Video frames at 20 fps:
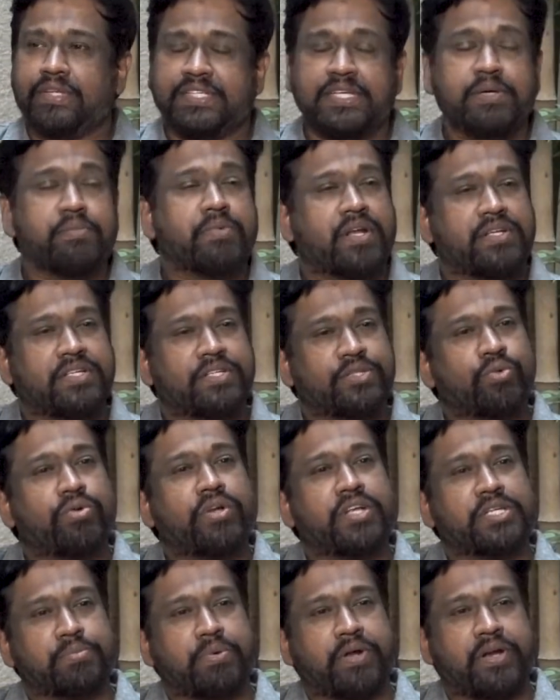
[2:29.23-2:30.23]
சீமராஜா
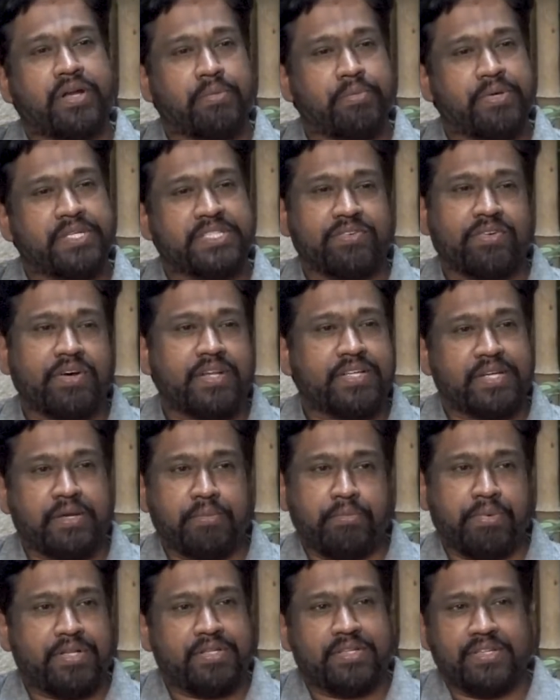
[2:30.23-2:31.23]
ஷூட்டிங் ஸ்பாட்டில் போய்
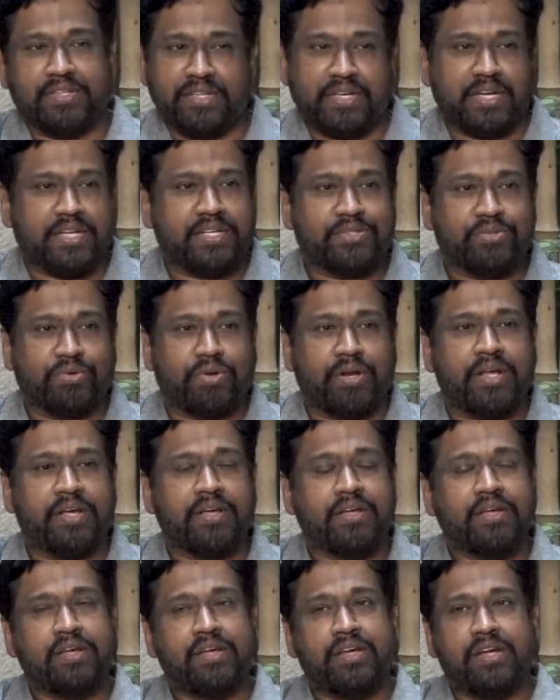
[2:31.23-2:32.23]
சிவகார்த்தியனை பார்த்து இந்த கதை சொன்னேன்
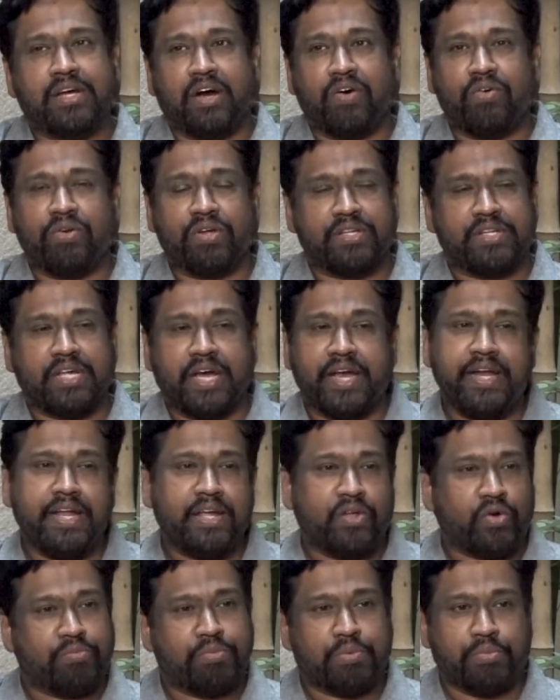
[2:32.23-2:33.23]
அவருக்கு இந்த
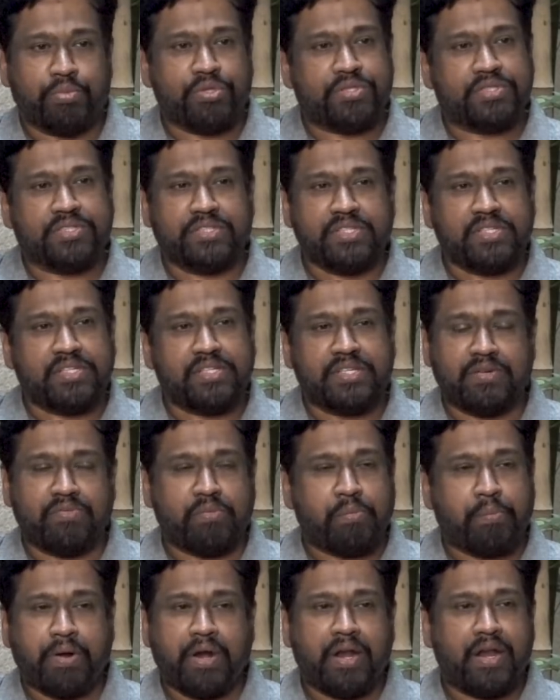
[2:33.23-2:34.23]
ஐடியா ரொம்ப பிடிச்சிருந்தது
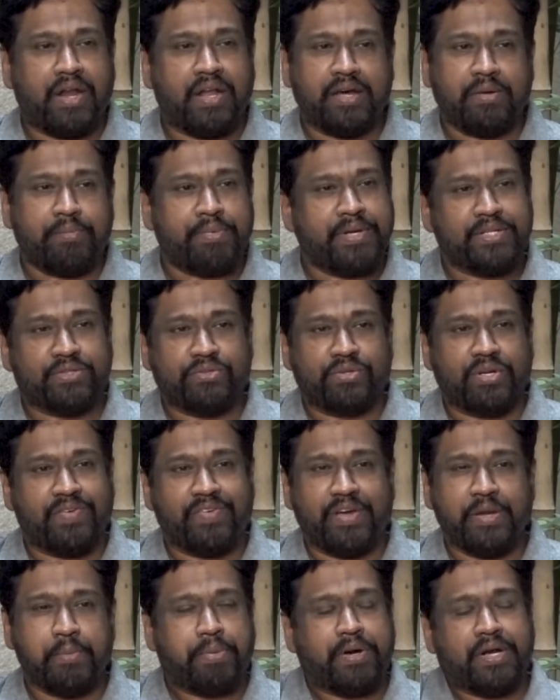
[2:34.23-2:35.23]
நம்ம பண்ணலாம் அப்படின்னு சொல்லி
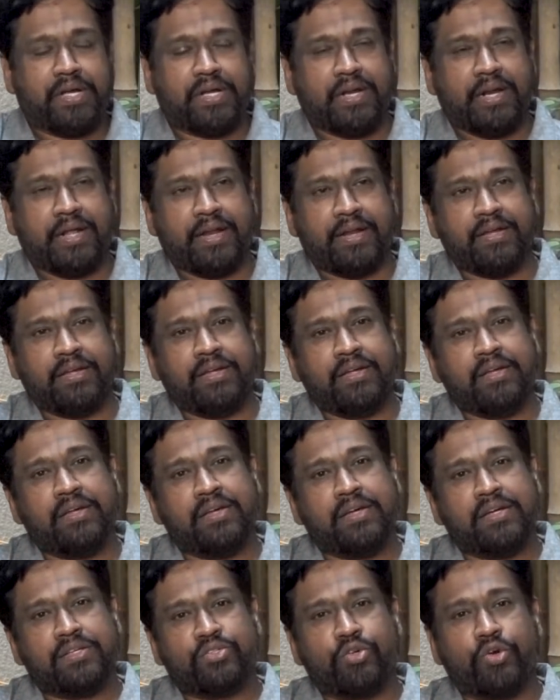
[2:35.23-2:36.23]
வெயிட் பண்ணுங்கன்னாரு
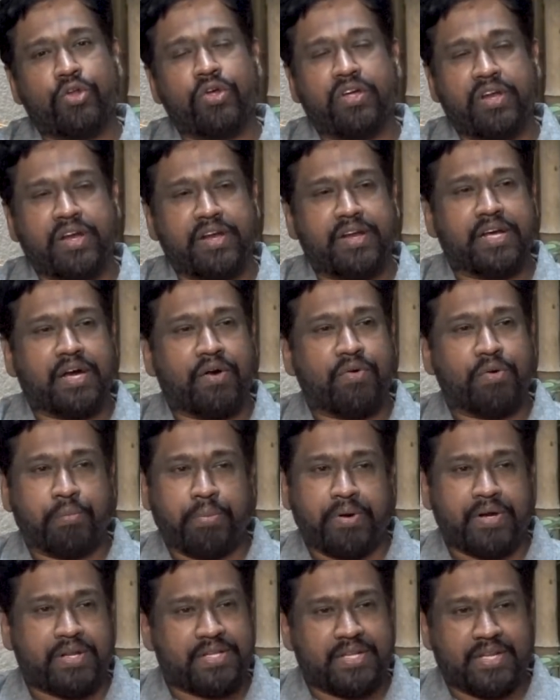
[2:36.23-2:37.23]
ஸ்டுடியோ கிரீனுக்கு அவர்
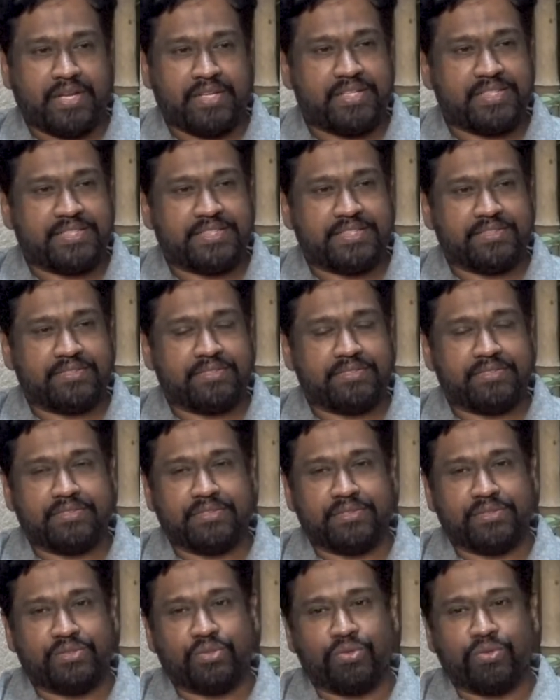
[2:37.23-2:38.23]
பண்ணுறதா இருந்துச்சு
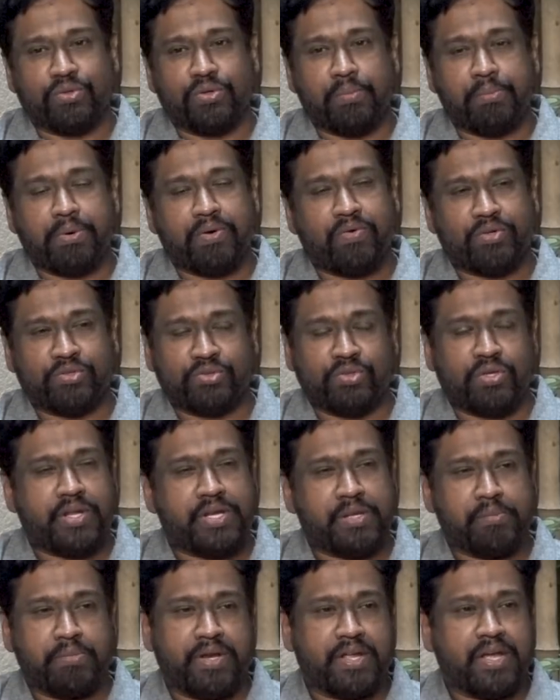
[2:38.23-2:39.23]
ஸோ அப்போ அவர் சொன்னார்
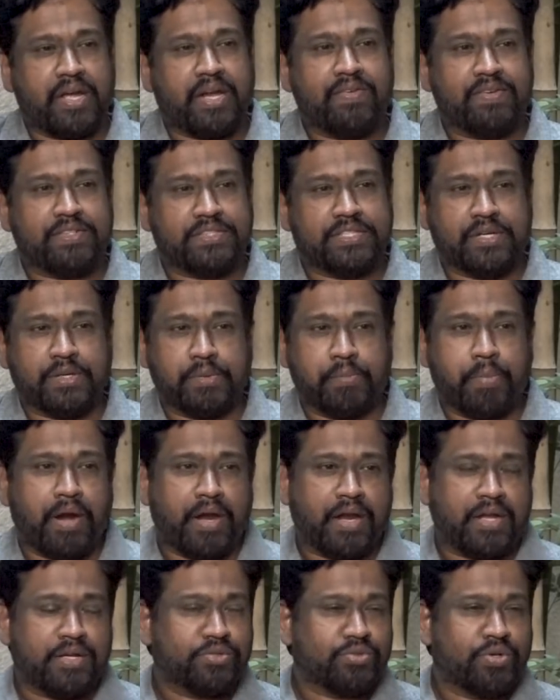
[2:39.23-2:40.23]
இந்த மாதிரி ஞானவேல் சாருக்கு
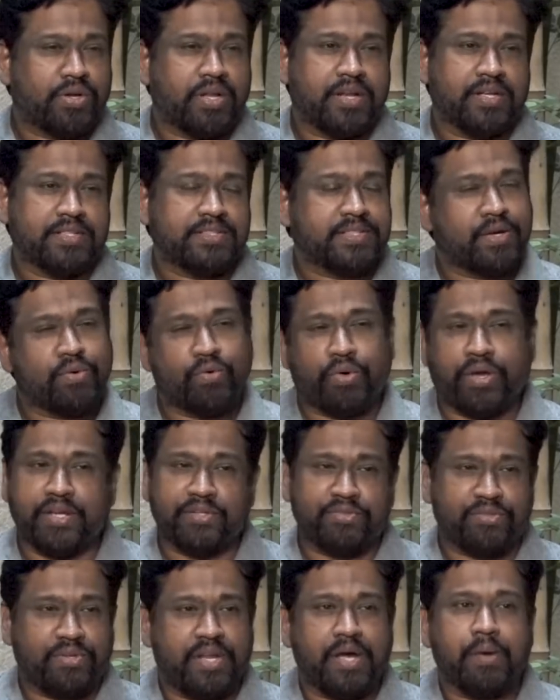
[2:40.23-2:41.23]
பண்ணலான்னு சொன்னார் சரி
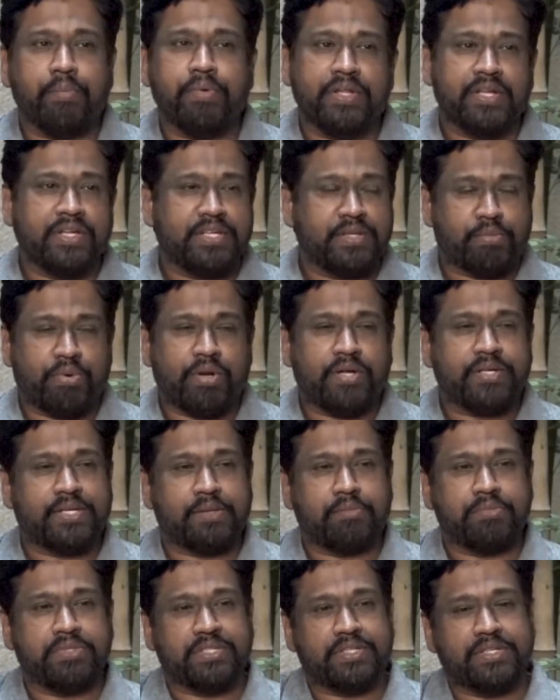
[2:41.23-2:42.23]
ஓகேன்னு சொல்லி அப்படி தான் இந்த
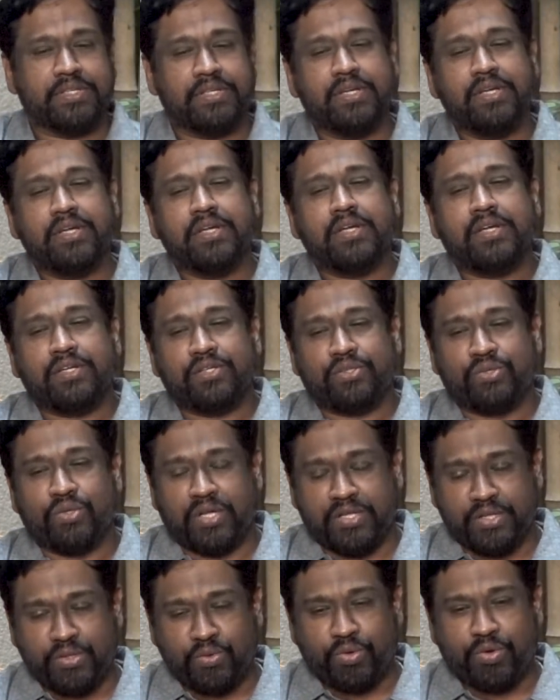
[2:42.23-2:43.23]
ப்ராஜெக்ட் அமைஞ்சது ஸோ
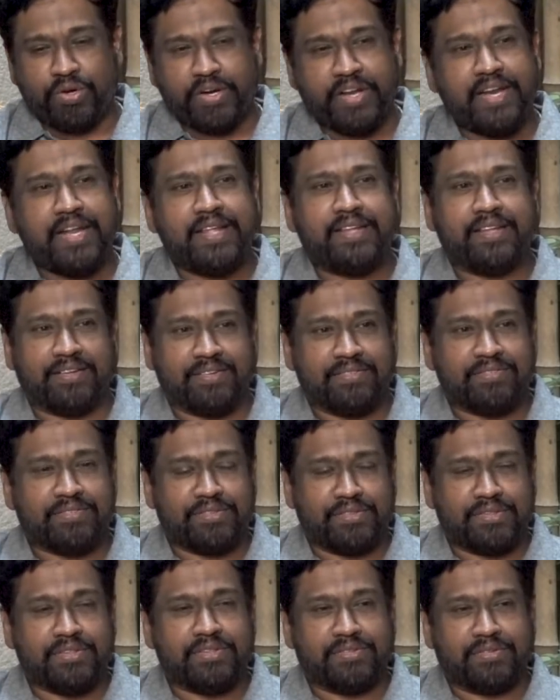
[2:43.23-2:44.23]
அந்த ஒரு டிலே தான்
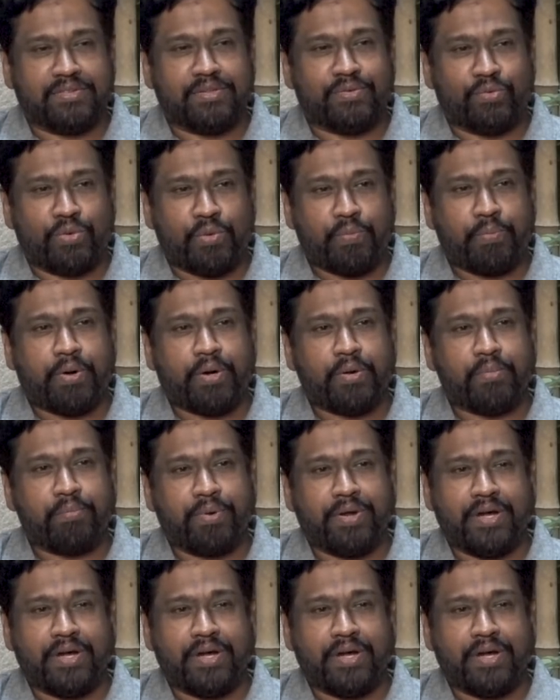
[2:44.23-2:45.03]
ஒரு படம்